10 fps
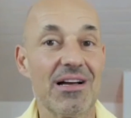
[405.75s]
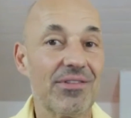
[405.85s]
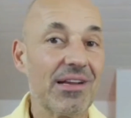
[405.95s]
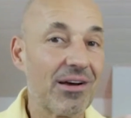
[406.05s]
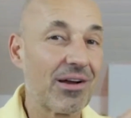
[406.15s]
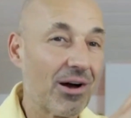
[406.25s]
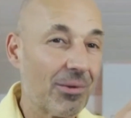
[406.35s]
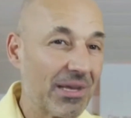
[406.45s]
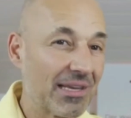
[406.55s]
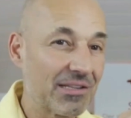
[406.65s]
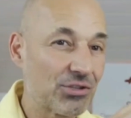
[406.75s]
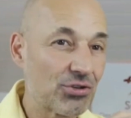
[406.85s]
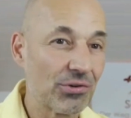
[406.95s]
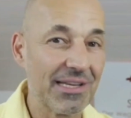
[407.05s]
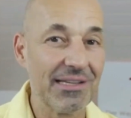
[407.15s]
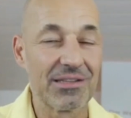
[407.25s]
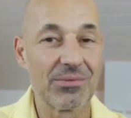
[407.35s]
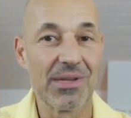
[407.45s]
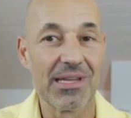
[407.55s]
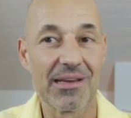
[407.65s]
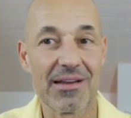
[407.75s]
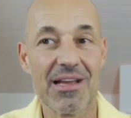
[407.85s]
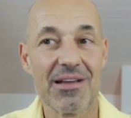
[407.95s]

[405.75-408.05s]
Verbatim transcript: Wie lange habe ich jetzt schon hinter mir?